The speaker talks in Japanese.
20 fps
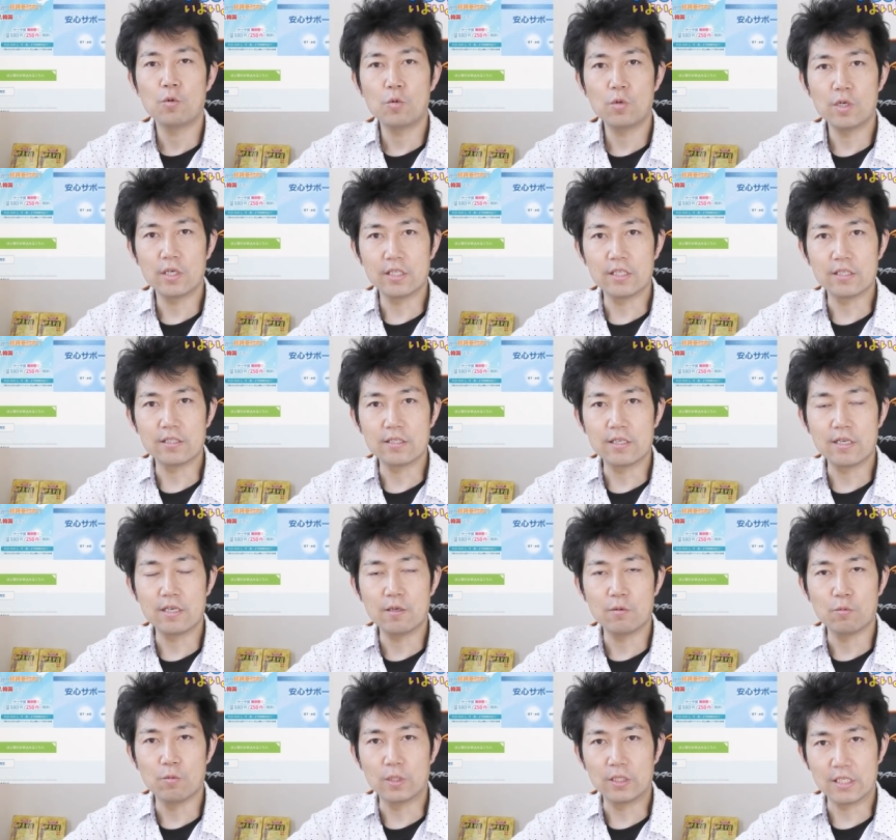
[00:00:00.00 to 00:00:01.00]
今回です
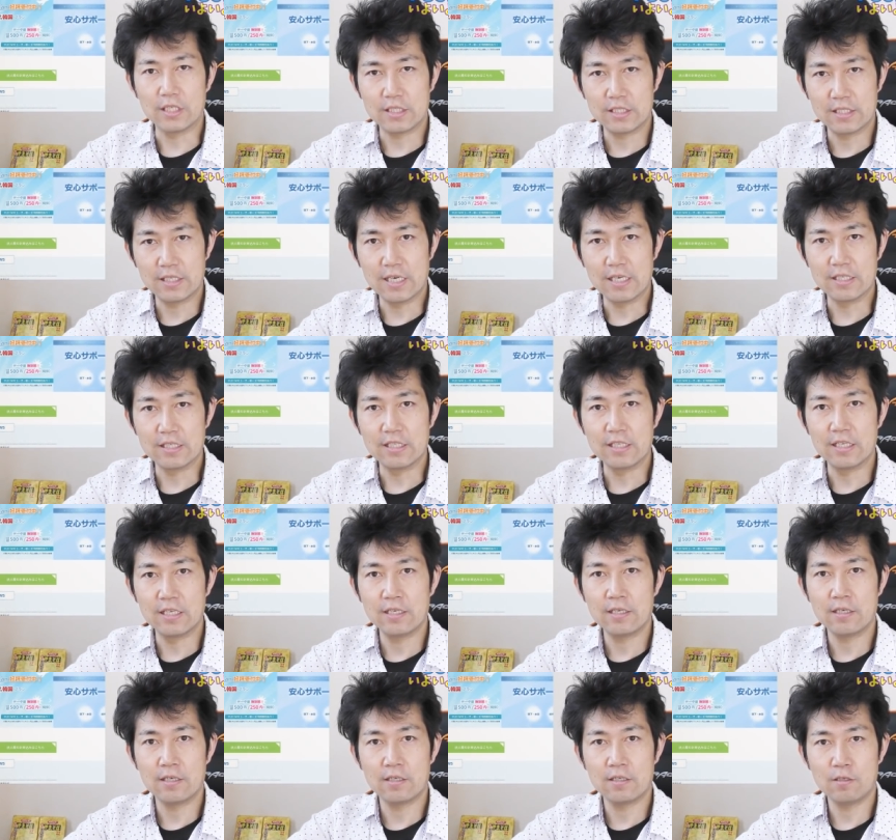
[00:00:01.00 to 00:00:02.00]
ね、私が2
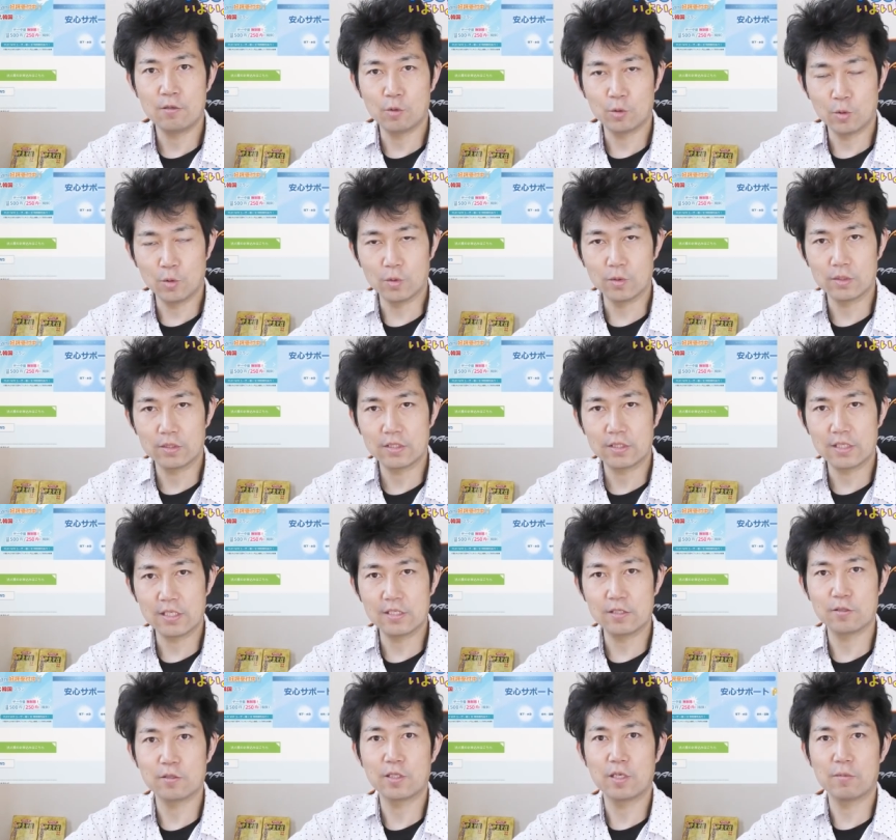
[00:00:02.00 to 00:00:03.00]
年半ほど使
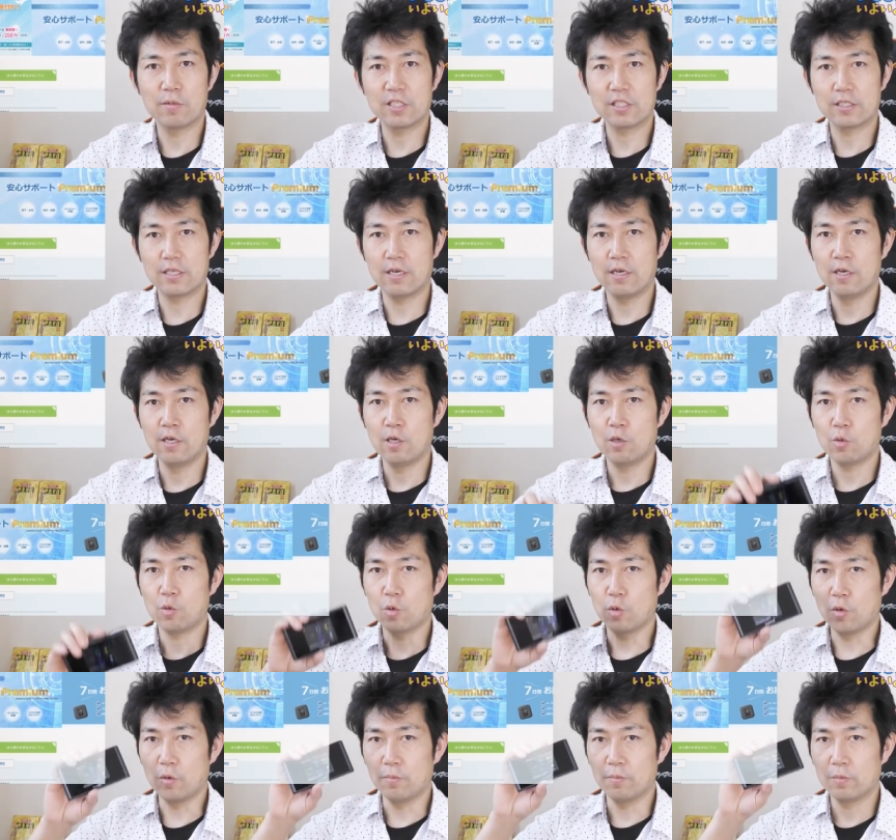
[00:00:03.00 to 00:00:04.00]
い続けました、
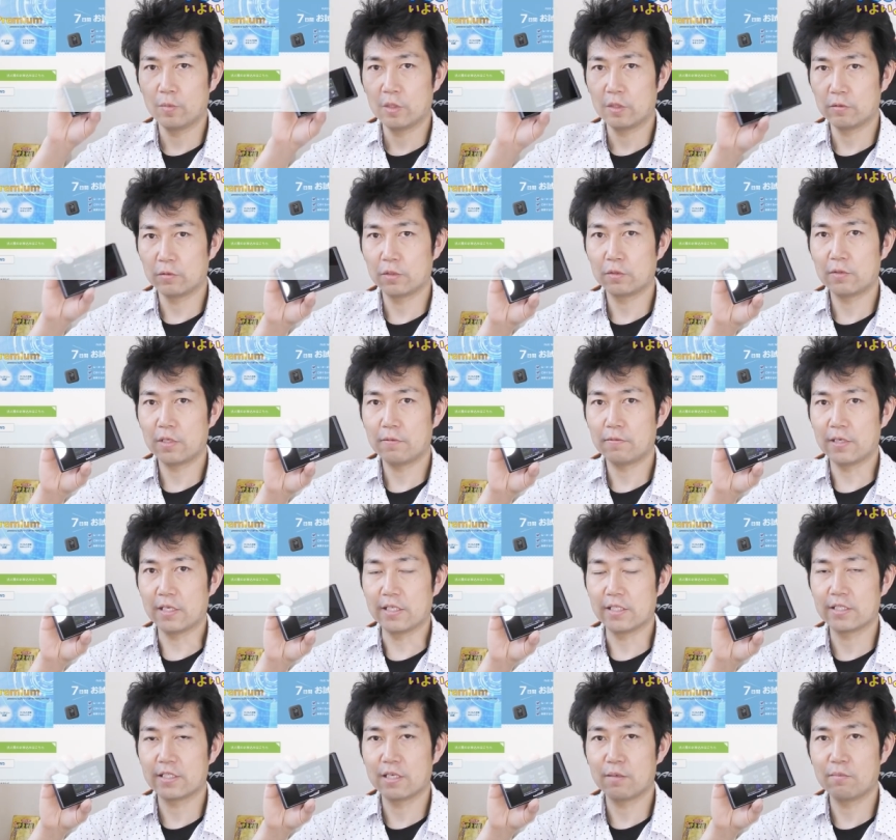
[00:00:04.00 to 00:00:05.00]
この富士
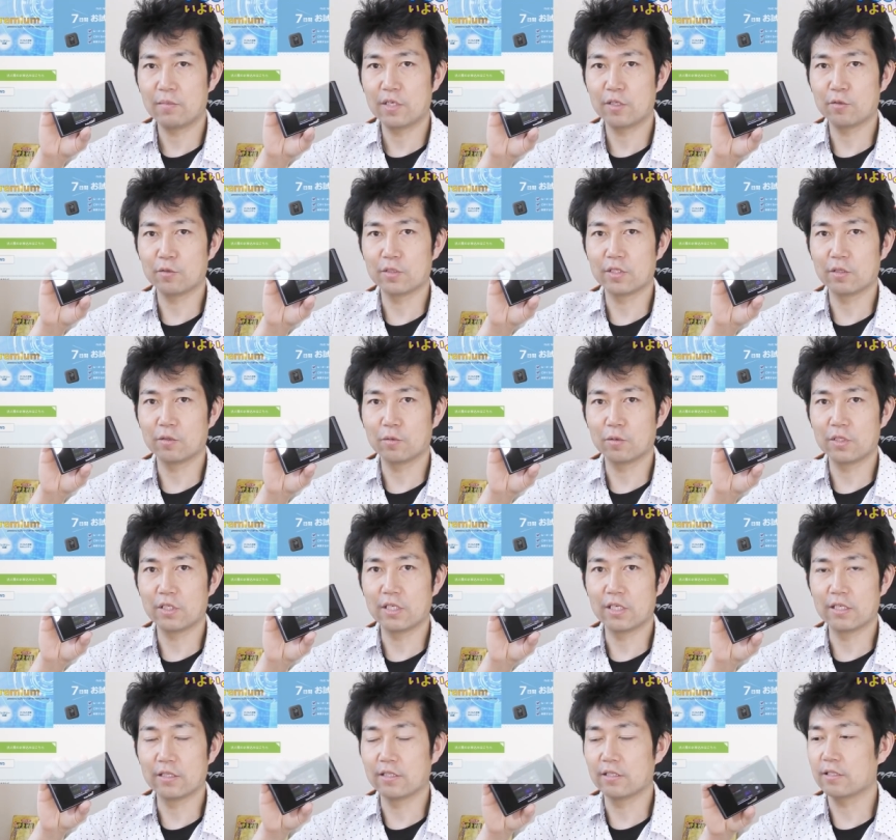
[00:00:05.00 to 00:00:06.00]

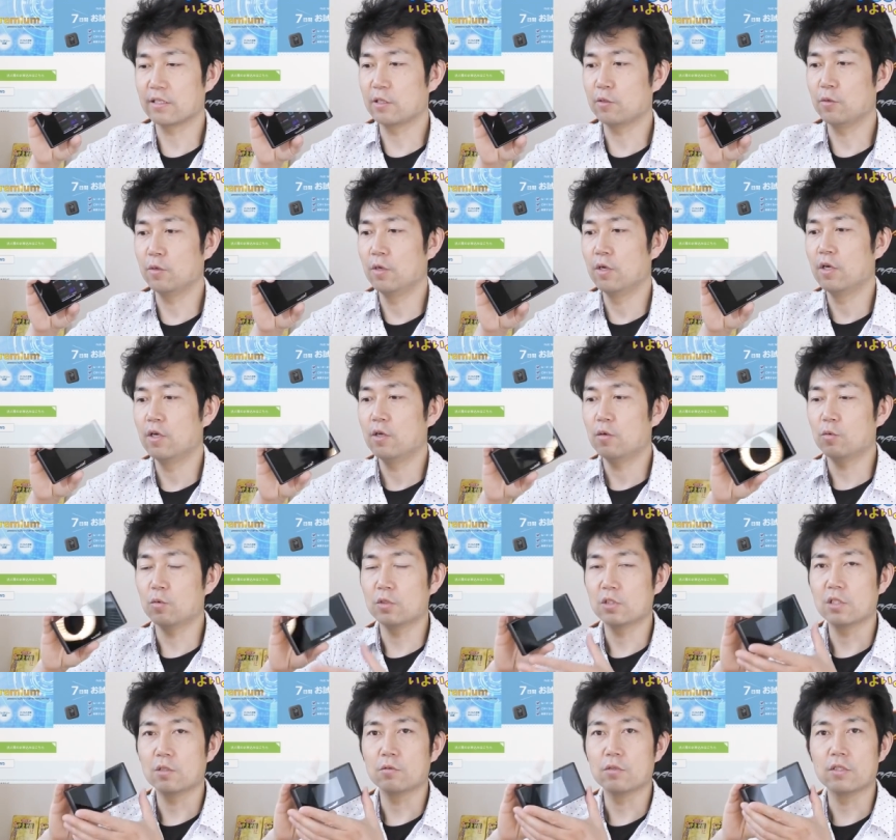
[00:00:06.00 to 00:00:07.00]
Wi-Fi304ZT なんですけど、
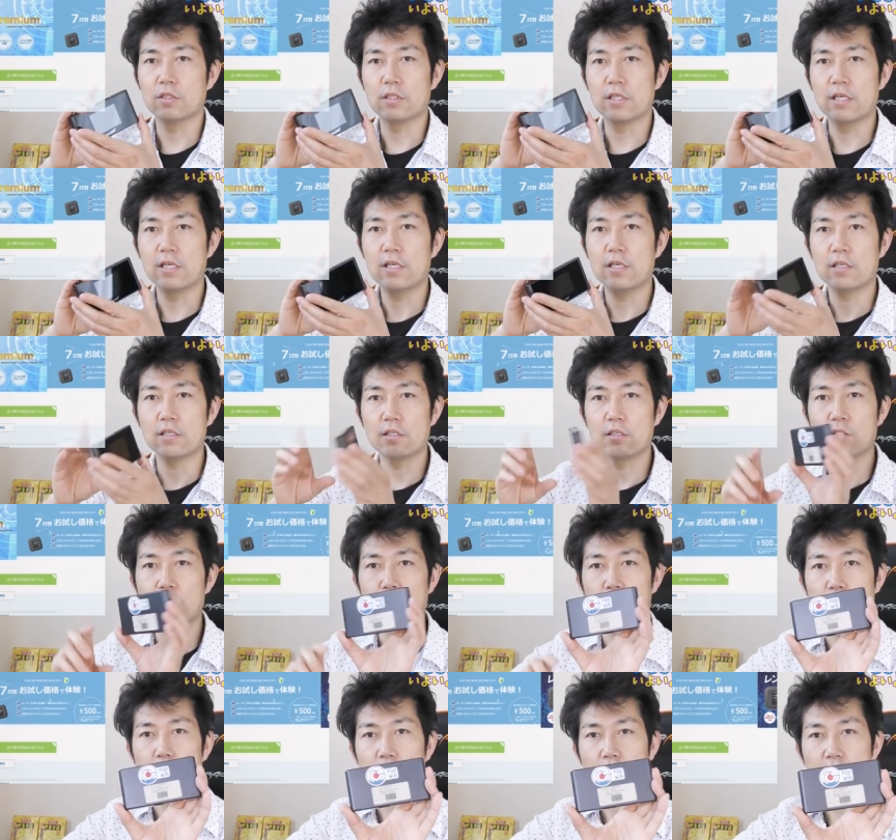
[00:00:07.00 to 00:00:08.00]
こちらをですね、い
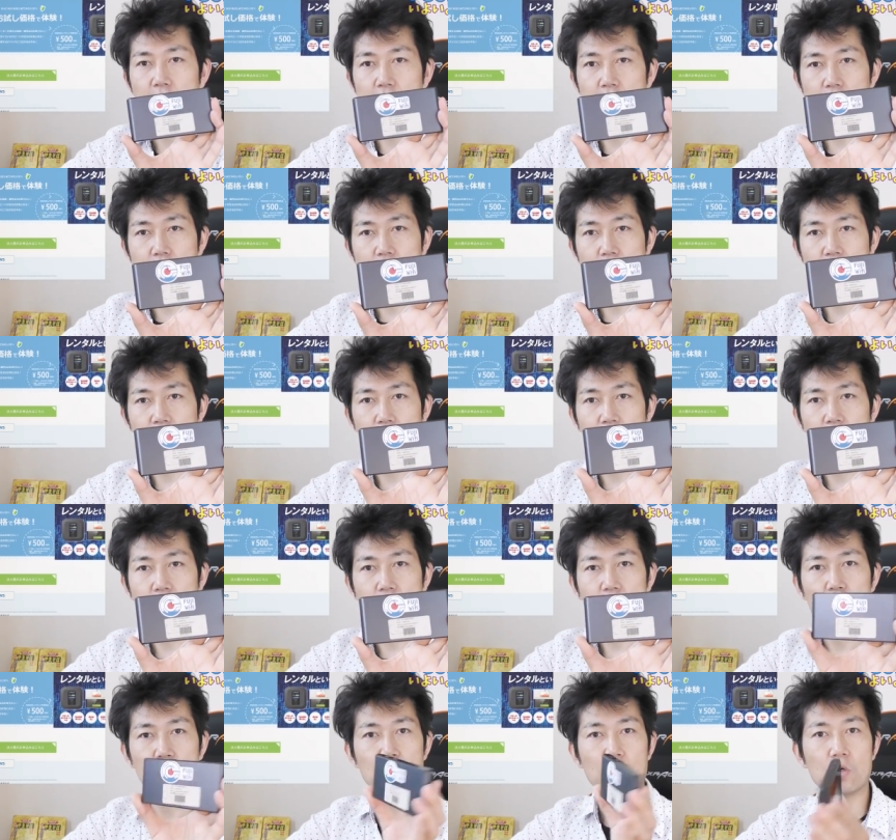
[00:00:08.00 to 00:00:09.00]
よいよ解約していき
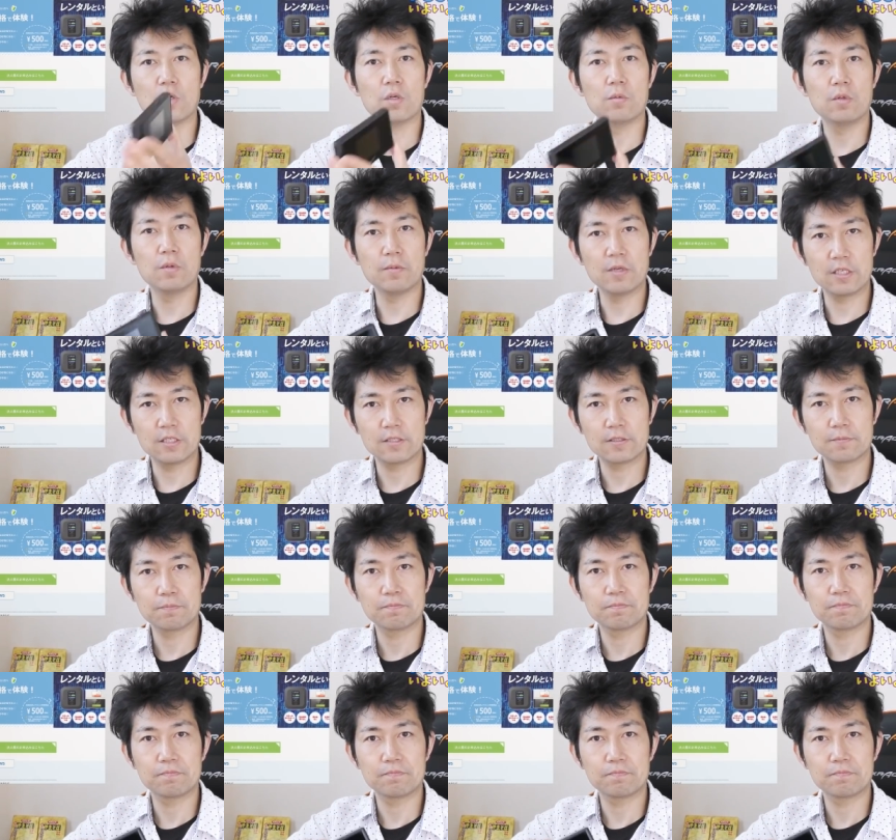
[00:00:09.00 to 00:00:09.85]
たいと思います。